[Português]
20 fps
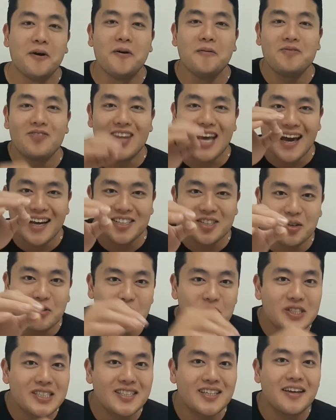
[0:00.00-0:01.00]
um teste com
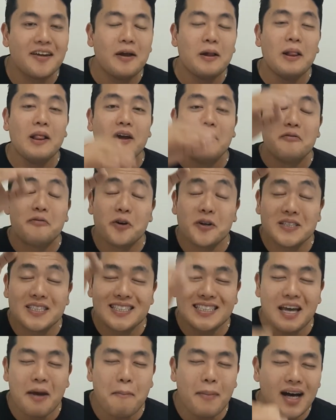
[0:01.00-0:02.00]
você.
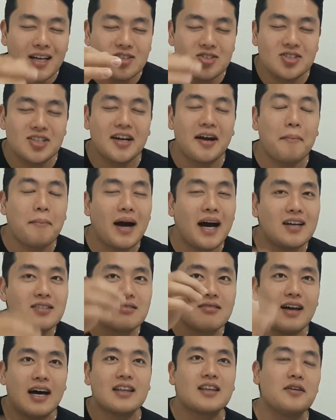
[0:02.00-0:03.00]
Você mastiga mais
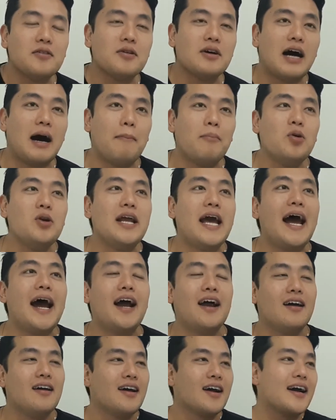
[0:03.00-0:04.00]
o lado que a
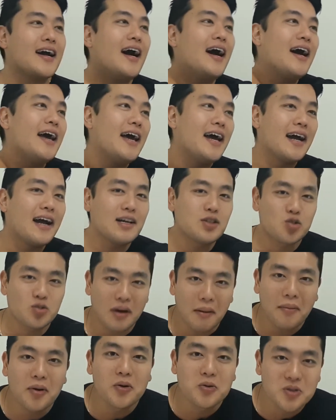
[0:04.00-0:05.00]
mulher carrega a
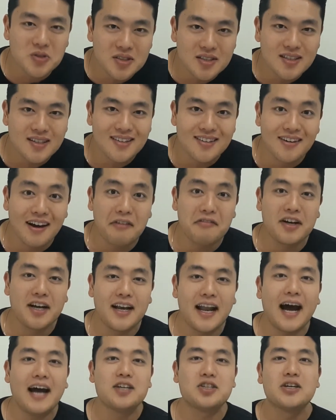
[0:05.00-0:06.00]
sua bolsa, não é
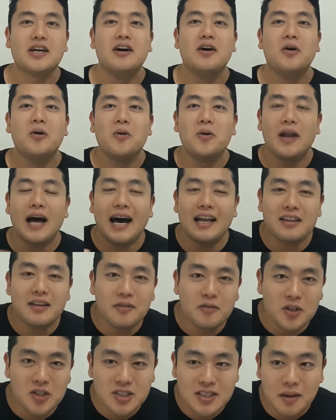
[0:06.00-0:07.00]
verdade? O lado
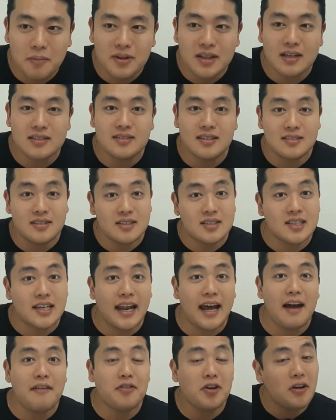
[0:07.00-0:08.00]
que você muitas vezes
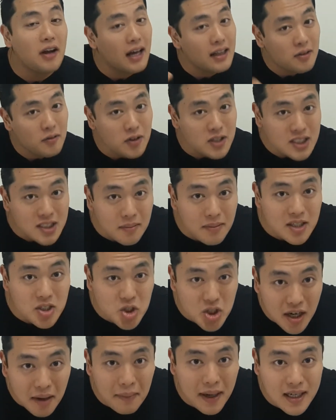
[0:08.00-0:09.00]
escreve é o lado que você
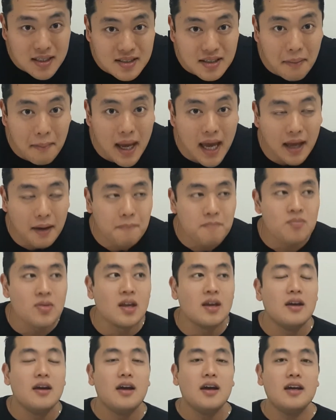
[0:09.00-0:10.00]
mastiga mais também.
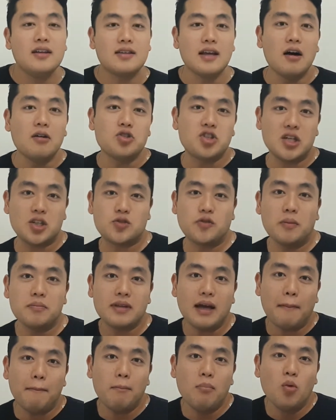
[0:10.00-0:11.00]
Então, gente, vamos
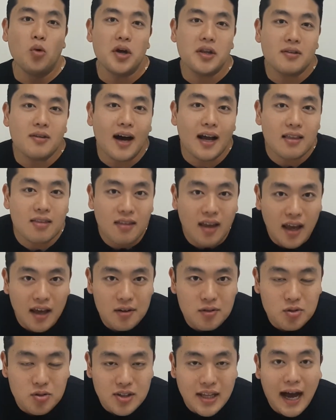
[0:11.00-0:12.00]
estar muito
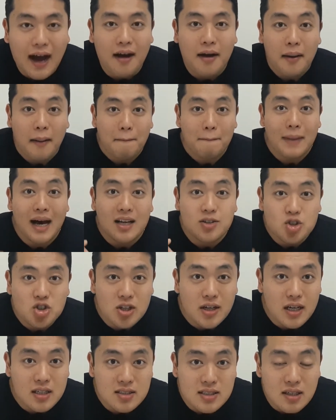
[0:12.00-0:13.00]
atento, tá?
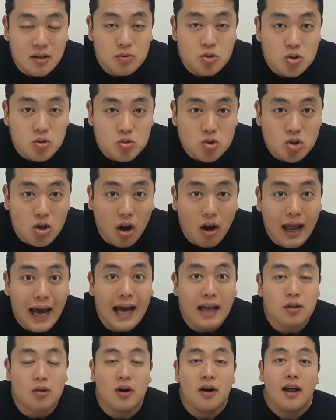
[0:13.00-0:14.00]
Mastigação de um só
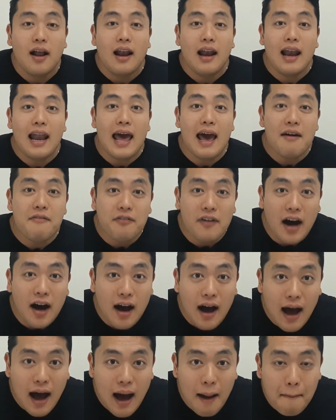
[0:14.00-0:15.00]
lado leva
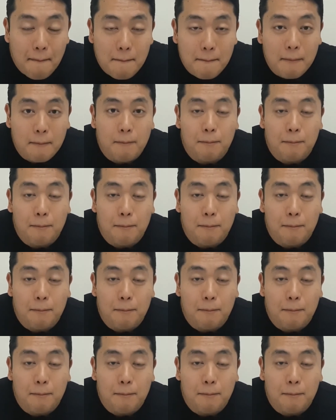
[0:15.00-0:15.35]
a